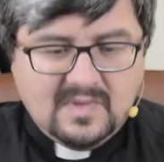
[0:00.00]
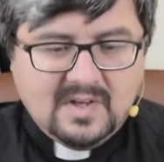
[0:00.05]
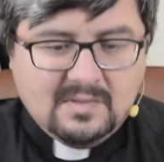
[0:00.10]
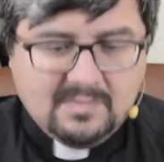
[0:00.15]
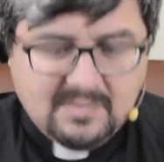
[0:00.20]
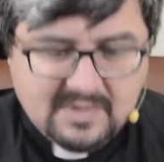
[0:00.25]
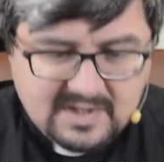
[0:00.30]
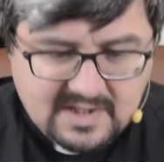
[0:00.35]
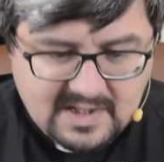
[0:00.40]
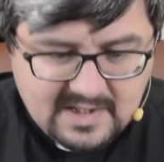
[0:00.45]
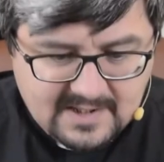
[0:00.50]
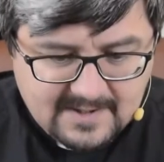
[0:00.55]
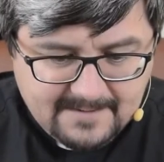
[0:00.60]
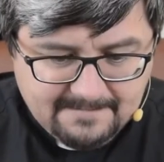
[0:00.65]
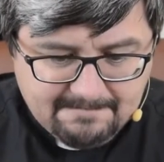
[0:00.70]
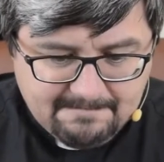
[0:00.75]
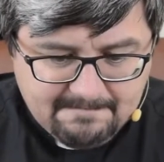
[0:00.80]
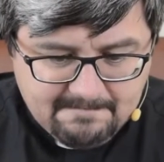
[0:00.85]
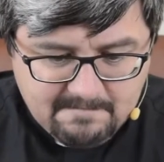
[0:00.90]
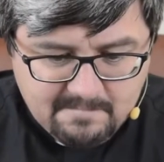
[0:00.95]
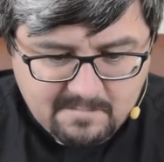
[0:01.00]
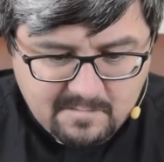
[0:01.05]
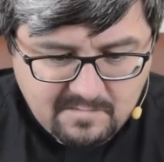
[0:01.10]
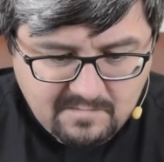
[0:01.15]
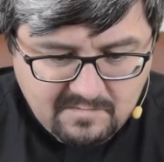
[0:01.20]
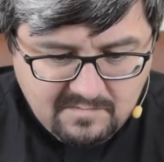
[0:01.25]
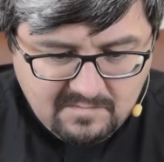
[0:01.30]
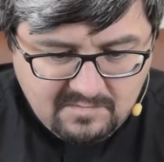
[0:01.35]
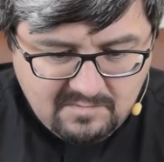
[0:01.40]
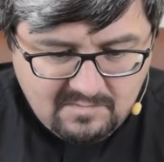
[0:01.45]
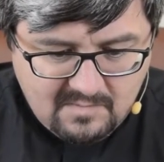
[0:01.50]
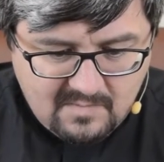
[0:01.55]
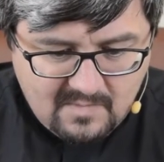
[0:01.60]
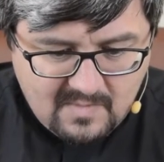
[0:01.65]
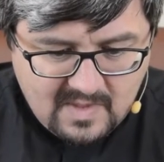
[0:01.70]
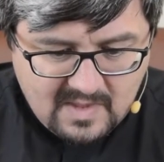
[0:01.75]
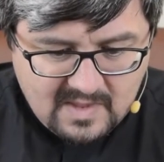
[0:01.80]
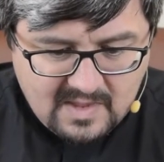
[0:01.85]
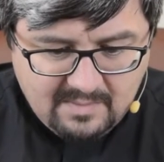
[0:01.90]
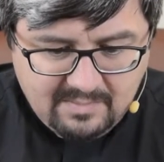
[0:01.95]
Смотрите.
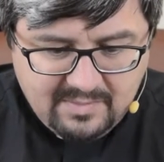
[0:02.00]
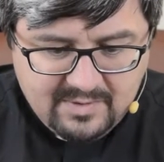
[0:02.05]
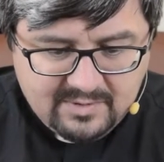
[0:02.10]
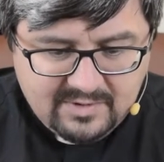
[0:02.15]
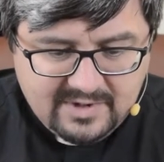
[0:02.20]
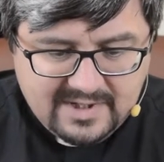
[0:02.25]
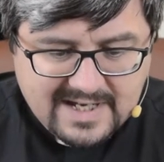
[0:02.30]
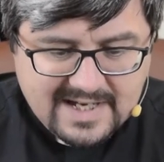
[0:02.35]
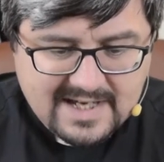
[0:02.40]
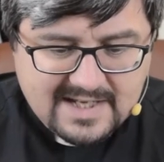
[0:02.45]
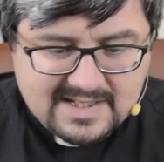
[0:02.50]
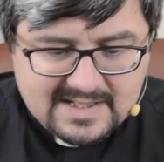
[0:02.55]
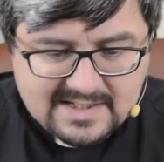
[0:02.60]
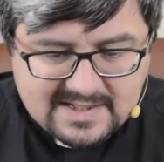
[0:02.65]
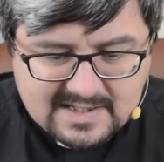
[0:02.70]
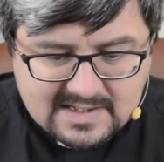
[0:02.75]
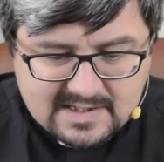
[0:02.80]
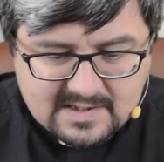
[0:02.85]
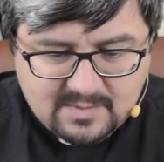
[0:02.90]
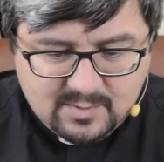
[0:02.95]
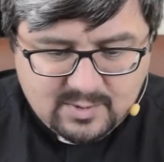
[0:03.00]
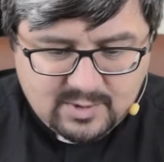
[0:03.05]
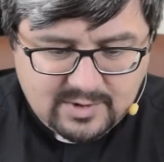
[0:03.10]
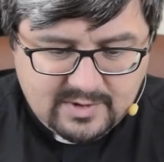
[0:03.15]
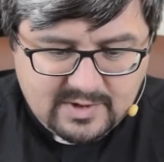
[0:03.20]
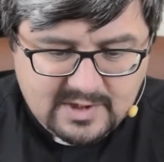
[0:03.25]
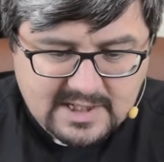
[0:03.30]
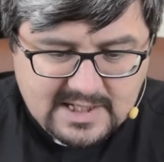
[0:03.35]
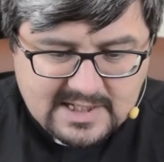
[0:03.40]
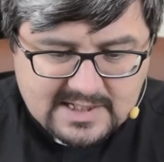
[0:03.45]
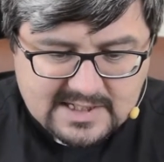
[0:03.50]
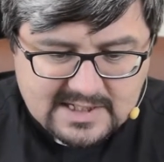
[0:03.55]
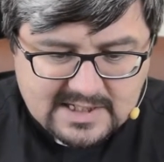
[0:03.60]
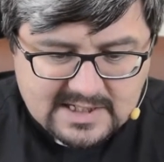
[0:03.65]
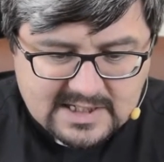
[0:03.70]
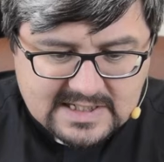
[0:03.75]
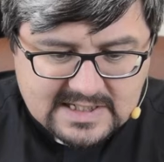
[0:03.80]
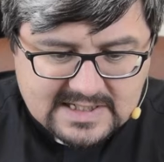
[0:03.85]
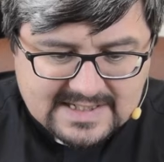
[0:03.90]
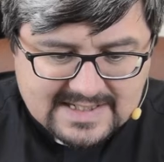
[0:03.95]
Наблюдайте за собой. Если
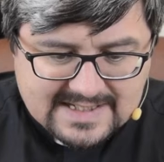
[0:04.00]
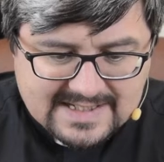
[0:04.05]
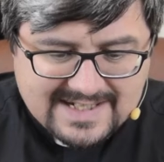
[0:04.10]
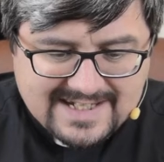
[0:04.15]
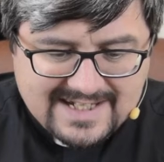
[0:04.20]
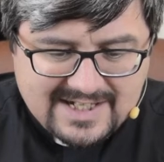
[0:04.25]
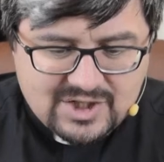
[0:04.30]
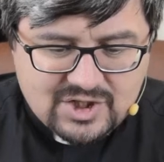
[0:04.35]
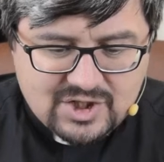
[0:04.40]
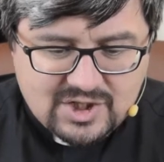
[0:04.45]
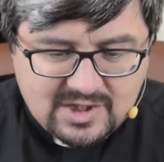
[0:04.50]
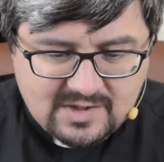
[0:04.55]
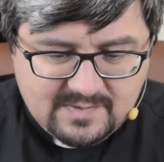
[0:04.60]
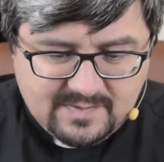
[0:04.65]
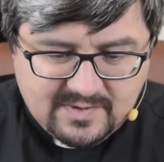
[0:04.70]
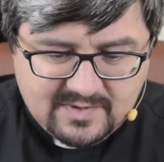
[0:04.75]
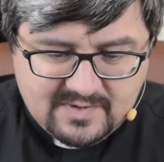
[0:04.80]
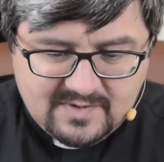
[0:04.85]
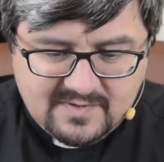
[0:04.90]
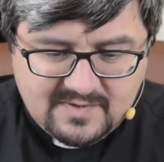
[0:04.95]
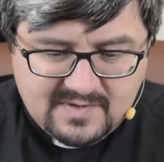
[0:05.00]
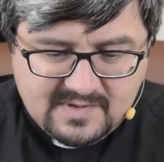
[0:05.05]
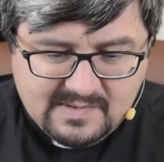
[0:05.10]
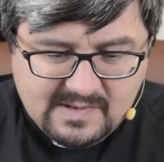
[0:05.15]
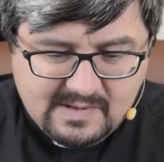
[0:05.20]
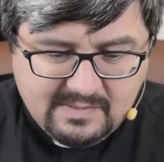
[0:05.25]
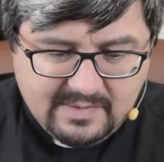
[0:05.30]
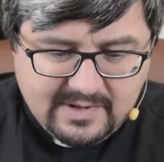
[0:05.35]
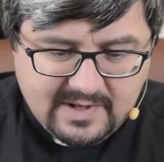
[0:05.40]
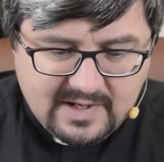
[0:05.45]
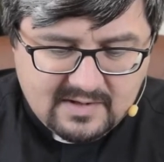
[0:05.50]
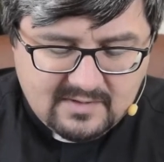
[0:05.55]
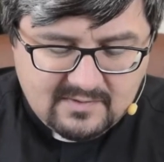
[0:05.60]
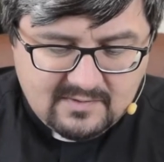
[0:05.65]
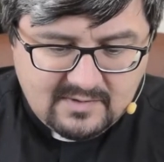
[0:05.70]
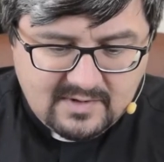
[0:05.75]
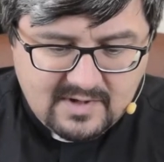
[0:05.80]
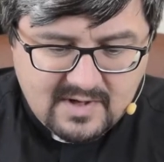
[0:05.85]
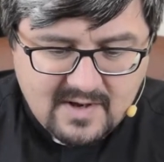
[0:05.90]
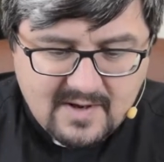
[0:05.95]
согрешит против тебя брат
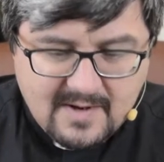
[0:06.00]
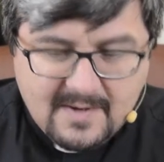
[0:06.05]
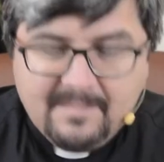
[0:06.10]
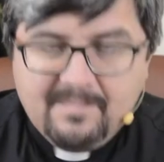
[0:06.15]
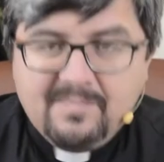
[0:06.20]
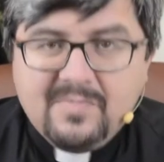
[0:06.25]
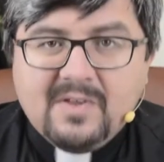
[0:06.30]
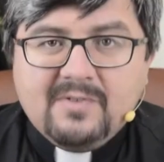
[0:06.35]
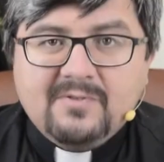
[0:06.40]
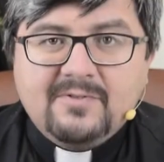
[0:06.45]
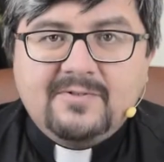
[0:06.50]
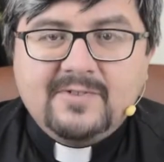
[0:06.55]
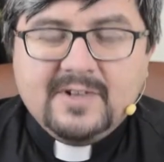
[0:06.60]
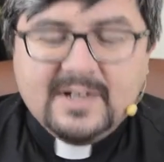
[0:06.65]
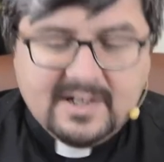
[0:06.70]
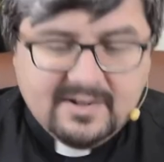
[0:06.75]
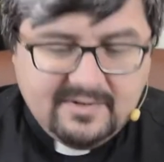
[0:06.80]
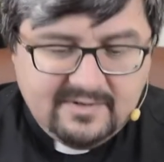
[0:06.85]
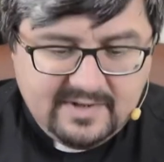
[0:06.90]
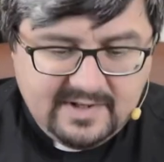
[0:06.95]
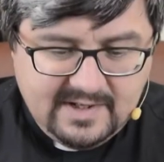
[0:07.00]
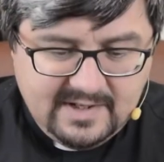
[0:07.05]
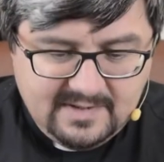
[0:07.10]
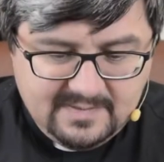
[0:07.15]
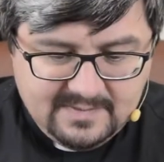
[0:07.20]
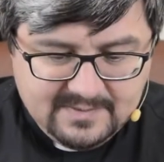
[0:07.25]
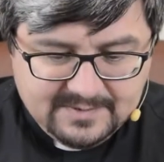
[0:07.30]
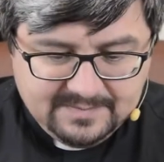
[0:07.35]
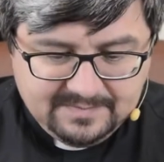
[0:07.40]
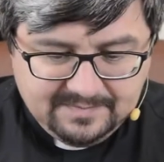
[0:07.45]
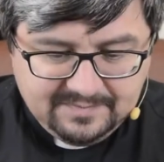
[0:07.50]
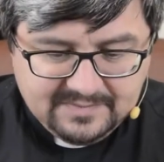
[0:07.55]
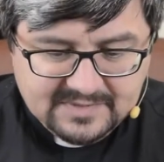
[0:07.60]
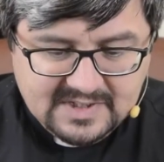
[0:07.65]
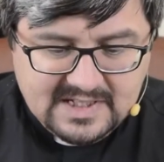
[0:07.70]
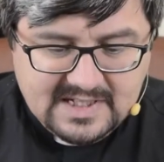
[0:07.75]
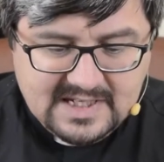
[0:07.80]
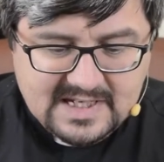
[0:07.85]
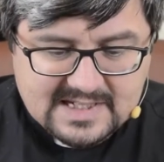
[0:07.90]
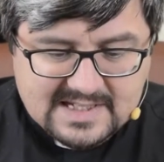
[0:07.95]
твой, выговори ему.
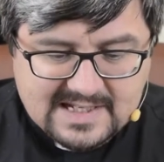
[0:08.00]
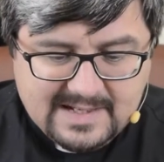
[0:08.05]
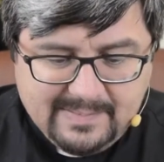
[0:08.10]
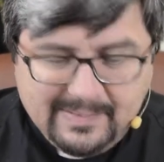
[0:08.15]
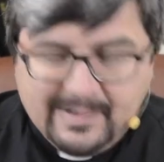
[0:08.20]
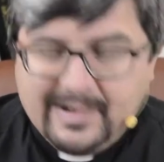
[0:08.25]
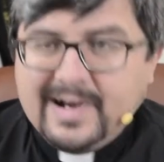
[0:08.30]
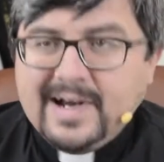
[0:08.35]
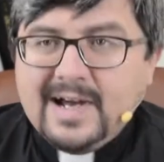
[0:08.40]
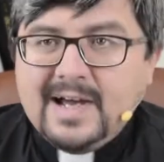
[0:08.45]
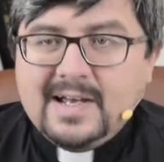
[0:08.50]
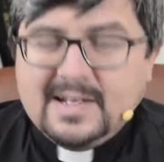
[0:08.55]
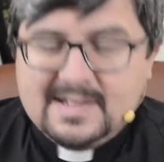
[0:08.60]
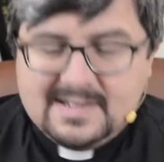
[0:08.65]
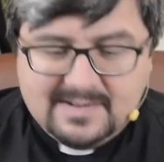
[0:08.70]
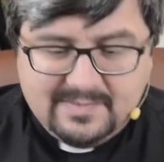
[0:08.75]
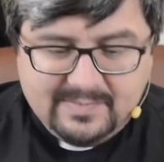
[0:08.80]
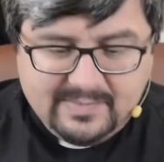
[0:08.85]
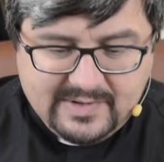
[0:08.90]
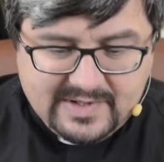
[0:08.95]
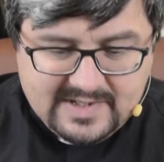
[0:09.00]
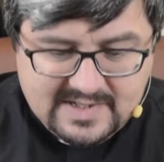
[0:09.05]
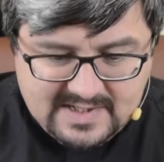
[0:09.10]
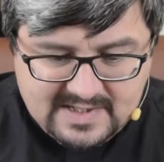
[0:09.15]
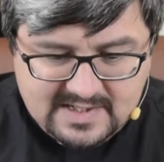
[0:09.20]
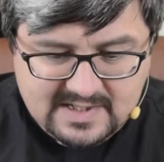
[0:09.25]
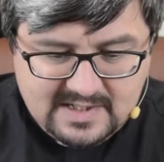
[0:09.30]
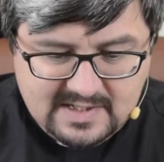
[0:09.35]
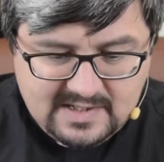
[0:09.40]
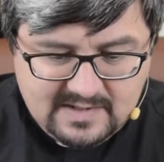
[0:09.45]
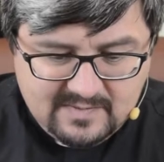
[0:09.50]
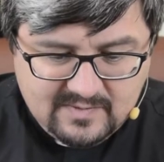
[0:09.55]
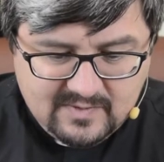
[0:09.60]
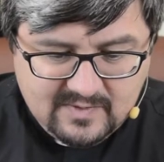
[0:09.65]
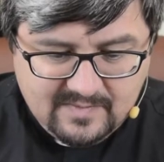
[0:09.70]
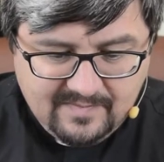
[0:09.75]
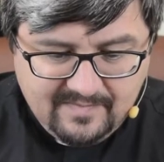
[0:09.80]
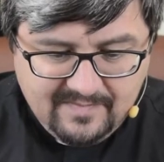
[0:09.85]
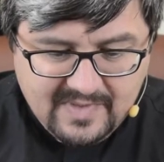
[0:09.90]
если покаяться, прости ему.